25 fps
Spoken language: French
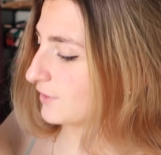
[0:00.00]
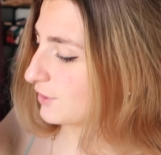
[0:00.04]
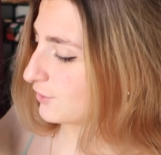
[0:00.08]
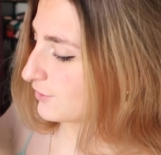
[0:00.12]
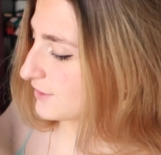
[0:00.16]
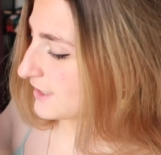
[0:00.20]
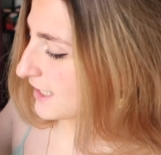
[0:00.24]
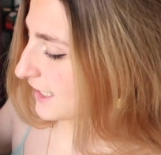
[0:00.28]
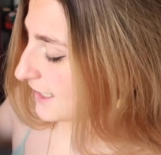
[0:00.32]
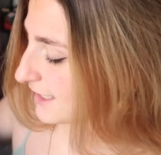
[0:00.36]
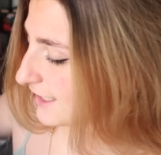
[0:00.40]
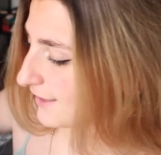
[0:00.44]
Le
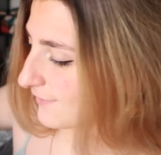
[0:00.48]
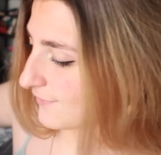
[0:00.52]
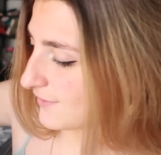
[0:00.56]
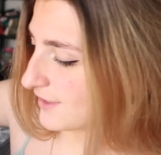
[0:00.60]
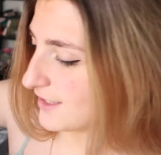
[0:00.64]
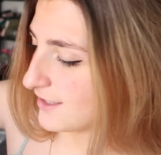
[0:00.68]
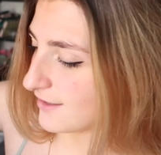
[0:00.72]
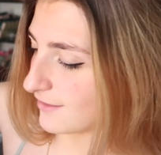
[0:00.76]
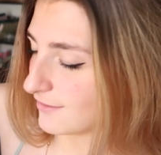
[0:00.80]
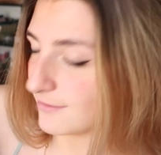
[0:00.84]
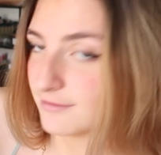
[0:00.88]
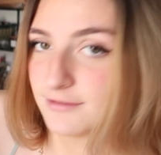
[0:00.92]
sac est
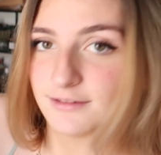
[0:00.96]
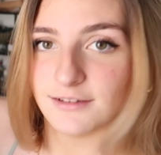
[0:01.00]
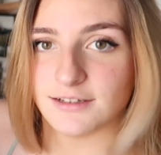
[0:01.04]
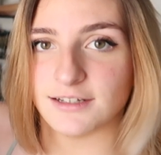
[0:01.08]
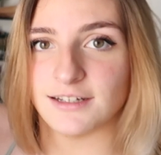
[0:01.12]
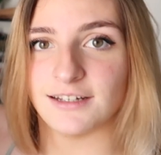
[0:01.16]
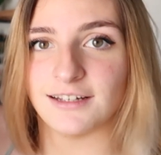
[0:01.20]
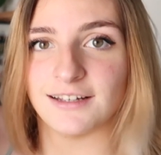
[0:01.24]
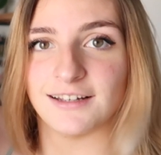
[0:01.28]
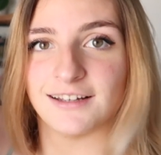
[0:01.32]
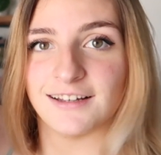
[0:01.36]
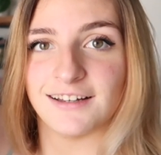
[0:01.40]
vide
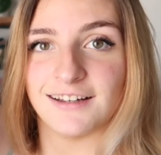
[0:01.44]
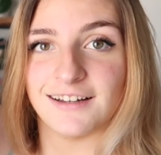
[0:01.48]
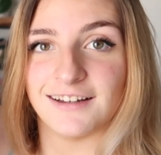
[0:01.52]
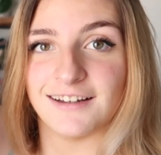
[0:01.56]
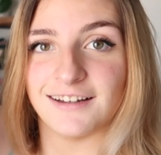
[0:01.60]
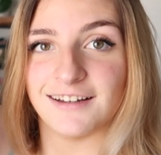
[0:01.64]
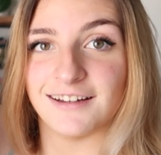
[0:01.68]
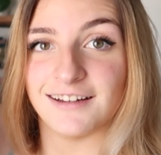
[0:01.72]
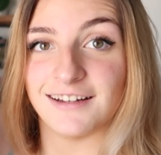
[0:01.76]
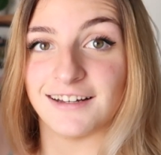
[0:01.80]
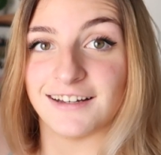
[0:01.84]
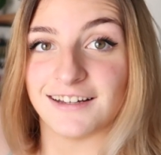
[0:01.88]

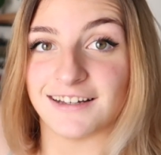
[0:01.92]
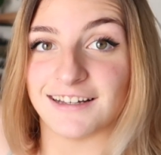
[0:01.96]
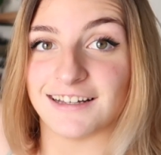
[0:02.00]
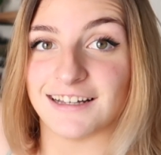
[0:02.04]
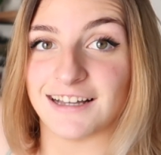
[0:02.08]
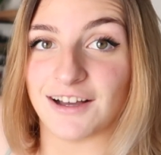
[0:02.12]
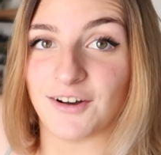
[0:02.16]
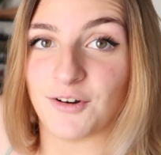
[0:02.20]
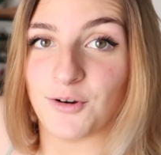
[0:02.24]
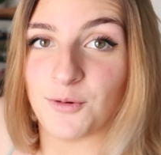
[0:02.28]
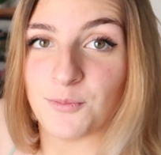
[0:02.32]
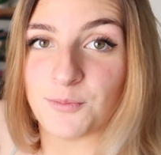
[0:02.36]

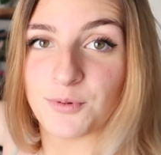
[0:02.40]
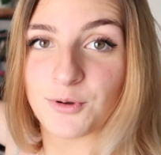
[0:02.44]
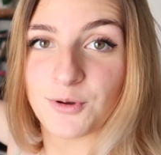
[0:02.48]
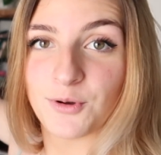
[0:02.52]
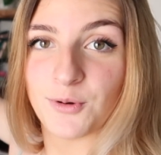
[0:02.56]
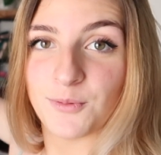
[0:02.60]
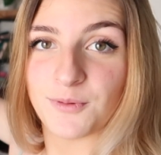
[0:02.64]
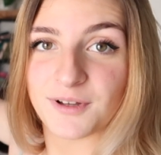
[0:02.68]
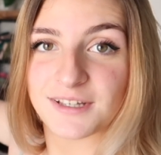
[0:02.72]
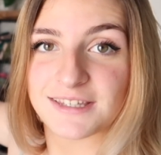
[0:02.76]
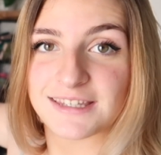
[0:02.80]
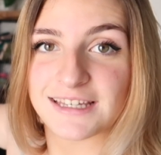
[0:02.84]
on peut
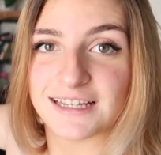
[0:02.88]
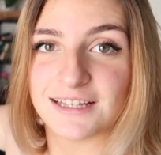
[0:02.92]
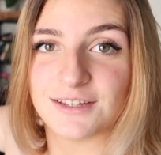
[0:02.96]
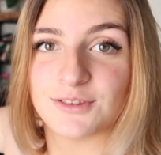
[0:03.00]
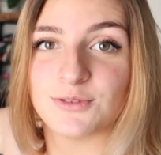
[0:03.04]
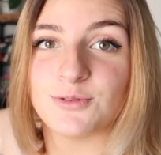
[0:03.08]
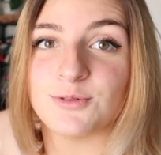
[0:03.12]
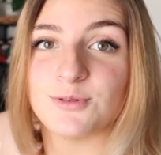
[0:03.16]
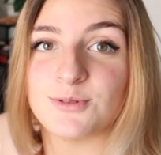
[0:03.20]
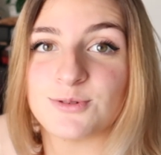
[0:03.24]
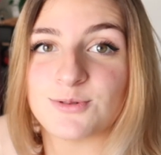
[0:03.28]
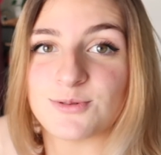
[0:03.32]
commencer
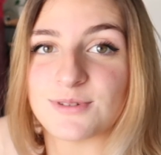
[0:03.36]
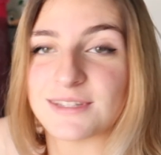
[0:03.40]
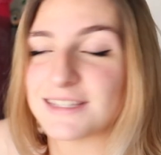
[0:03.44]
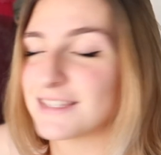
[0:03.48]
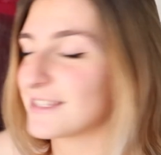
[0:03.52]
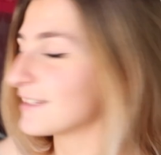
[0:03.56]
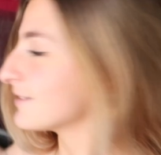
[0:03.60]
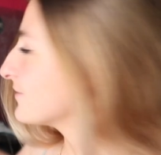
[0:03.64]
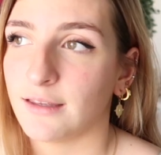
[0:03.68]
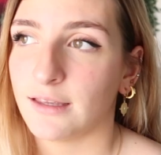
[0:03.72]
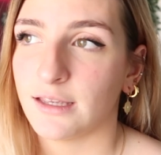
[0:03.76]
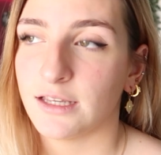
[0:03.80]
tout de
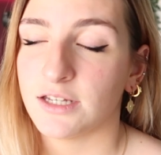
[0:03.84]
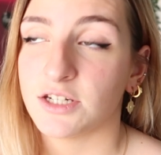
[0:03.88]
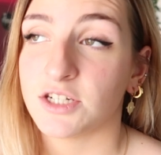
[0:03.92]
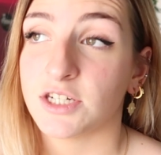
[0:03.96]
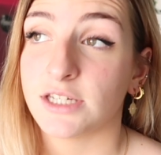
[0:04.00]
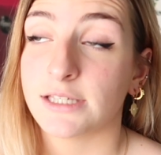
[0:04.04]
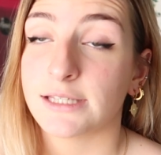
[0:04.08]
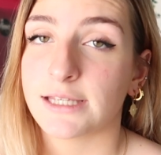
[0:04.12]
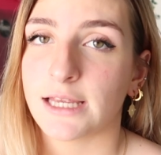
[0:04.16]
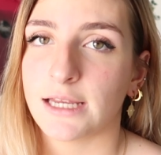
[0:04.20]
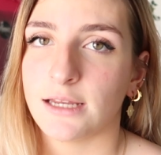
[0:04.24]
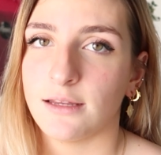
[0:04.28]
suite. Et
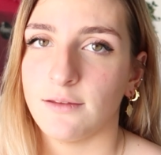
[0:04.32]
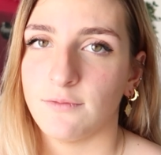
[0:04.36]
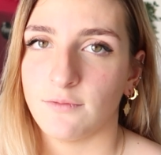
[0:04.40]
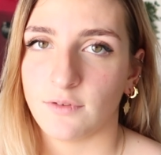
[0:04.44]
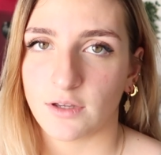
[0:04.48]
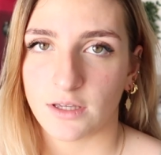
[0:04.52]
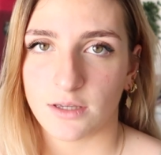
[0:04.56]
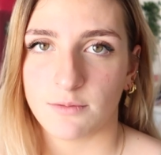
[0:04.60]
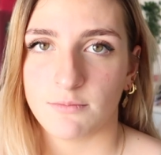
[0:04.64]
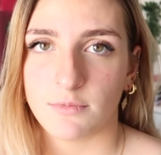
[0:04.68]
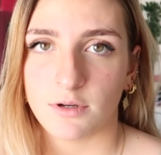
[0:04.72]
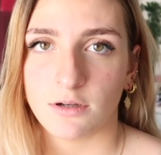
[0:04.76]
j'essaye
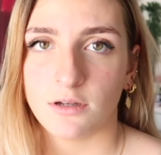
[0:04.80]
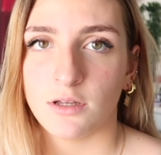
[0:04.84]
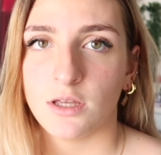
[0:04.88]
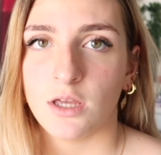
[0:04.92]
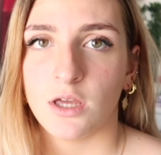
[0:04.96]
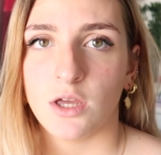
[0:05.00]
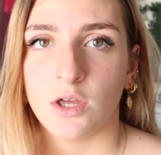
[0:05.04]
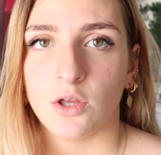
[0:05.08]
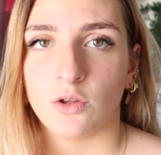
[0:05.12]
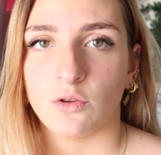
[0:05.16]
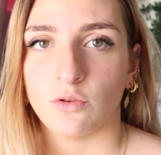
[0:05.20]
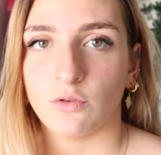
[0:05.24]
vraiment
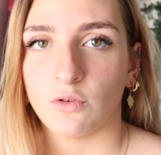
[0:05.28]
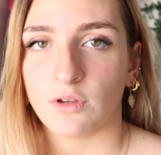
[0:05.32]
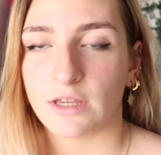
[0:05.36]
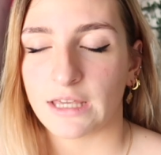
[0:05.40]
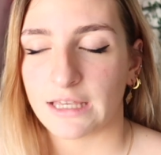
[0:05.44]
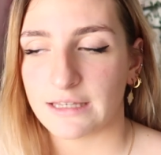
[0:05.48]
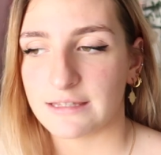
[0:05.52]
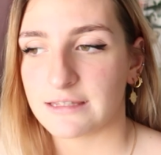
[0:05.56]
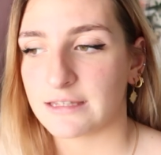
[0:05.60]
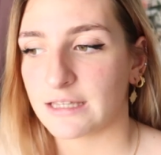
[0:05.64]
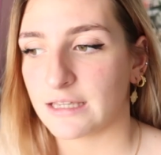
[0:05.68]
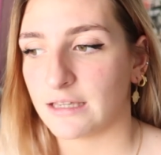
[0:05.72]
de
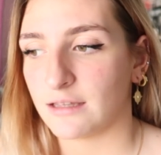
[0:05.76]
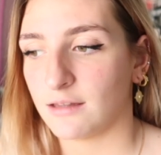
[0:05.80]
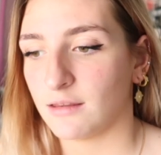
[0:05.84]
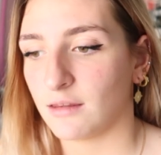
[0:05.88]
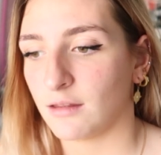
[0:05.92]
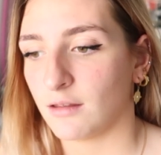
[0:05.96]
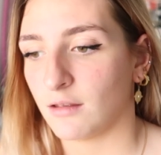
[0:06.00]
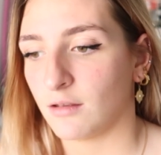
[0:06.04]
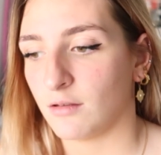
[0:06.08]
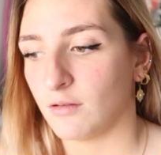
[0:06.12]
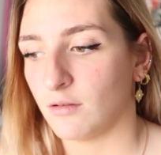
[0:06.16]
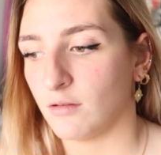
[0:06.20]

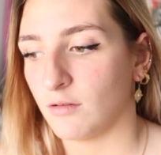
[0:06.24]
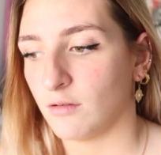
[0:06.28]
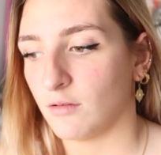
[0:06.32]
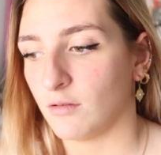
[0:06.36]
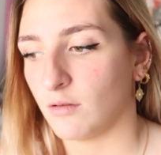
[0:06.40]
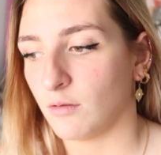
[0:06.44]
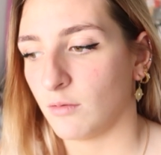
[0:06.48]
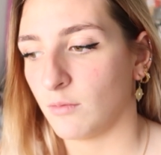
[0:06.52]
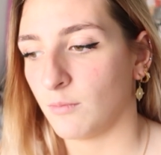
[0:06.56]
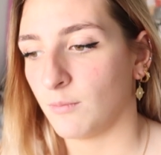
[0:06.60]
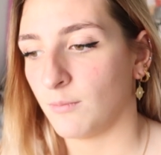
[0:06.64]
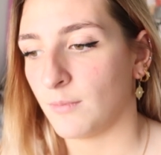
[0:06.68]
restreindre
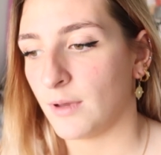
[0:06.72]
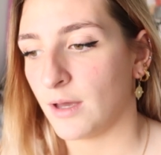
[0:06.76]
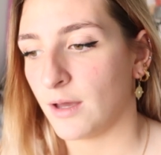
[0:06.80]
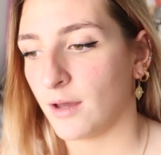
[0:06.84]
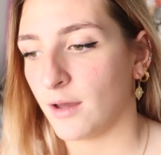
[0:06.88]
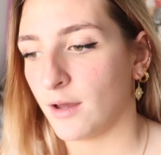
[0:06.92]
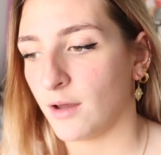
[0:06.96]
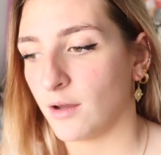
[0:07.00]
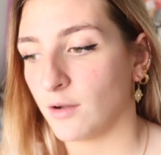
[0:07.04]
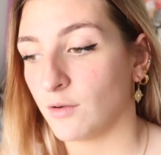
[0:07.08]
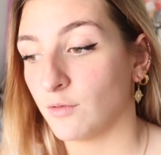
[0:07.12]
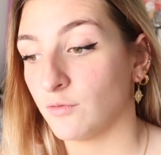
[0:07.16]
euh,
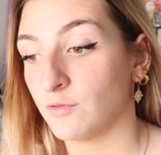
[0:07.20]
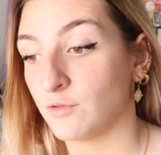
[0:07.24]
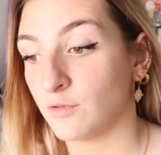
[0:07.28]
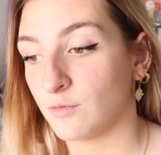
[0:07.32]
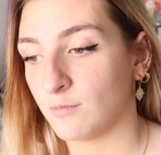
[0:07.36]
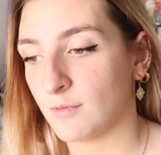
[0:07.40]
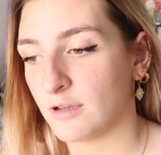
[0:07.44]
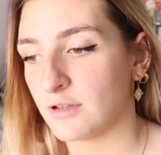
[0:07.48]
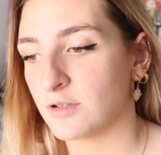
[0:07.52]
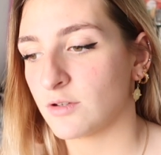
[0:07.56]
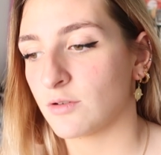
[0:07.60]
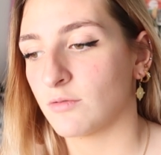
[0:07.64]
ma
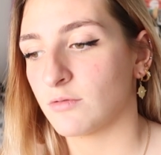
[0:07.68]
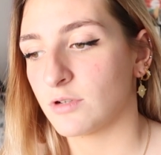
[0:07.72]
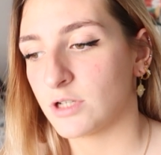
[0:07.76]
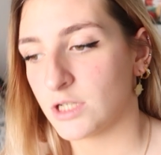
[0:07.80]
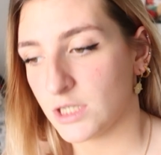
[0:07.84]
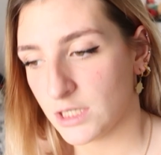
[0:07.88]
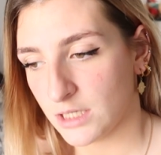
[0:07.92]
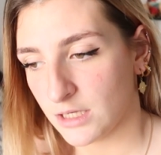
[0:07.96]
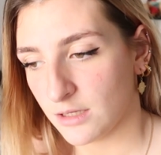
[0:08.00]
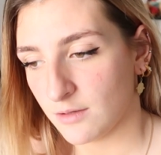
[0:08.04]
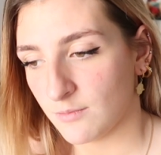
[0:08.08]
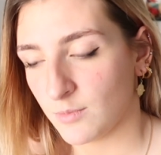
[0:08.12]
consommation
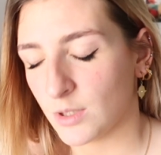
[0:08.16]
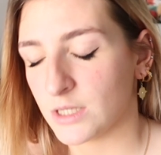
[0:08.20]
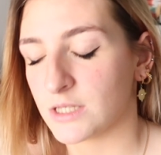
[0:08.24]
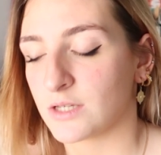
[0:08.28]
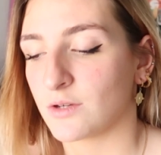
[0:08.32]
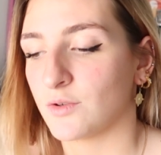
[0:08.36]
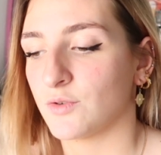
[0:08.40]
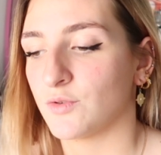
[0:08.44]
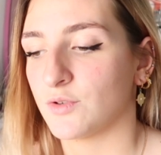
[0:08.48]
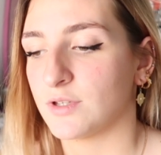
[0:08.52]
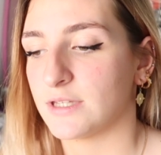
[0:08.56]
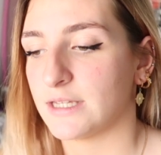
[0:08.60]
chine. parce
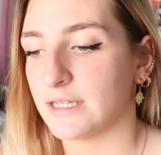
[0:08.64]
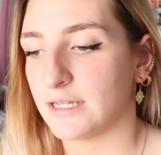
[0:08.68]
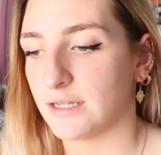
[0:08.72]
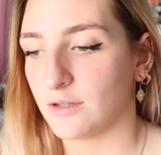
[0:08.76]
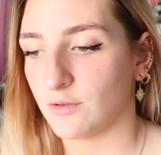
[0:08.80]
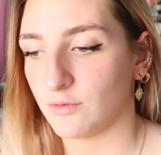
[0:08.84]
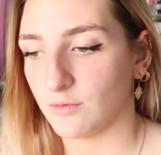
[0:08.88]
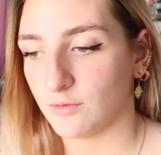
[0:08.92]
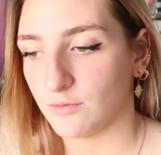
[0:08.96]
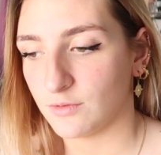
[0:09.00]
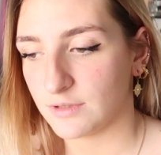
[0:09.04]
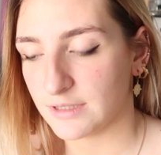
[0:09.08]
que je sais
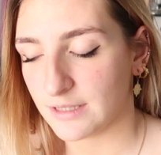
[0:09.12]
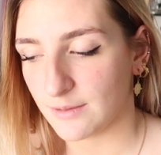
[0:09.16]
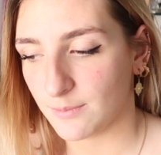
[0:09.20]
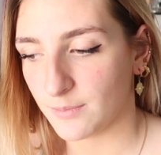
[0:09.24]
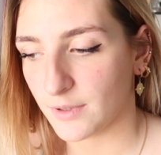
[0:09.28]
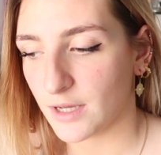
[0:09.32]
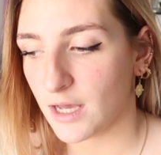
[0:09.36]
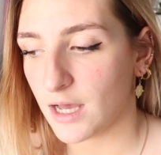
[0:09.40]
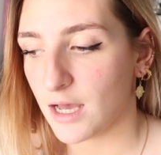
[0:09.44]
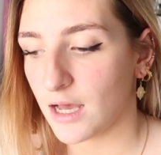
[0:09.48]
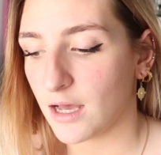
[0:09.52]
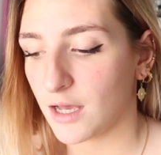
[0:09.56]
que c'est
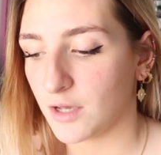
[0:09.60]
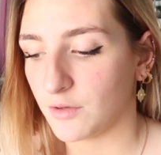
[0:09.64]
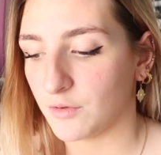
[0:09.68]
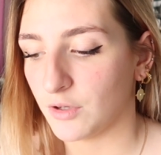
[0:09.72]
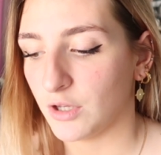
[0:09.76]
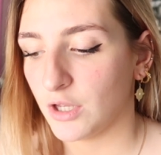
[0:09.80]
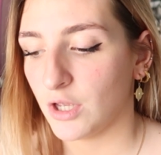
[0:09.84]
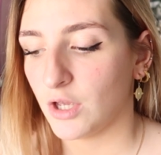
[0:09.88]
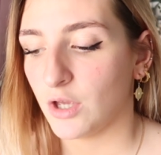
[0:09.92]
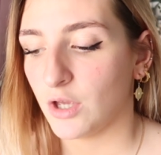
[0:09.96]
pas euh,